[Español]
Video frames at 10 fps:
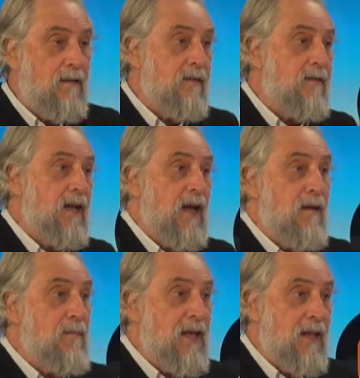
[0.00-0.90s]
dicen
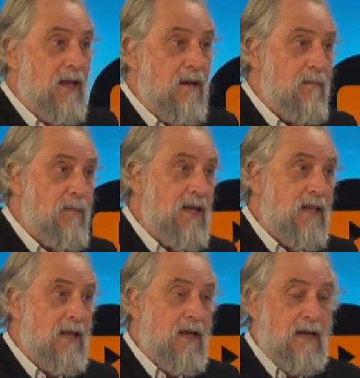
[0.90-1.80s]
el MID, el
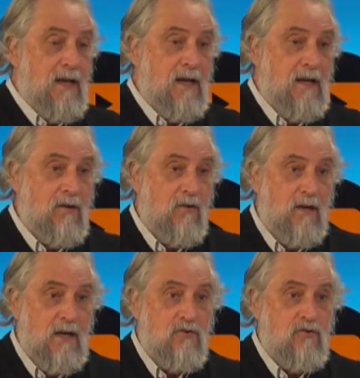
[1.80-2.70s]
MID en el
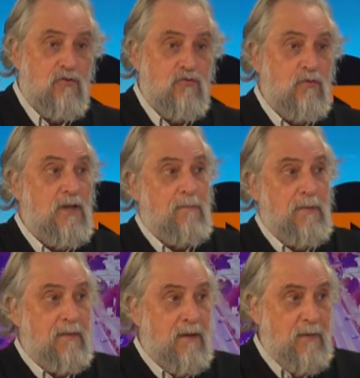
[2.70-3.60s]
Congreso es un
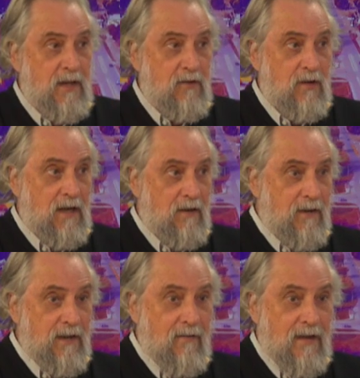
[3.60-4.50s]
desprendimiento de la
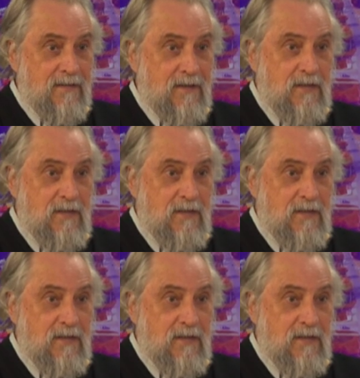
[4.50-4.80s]
libertad avanza.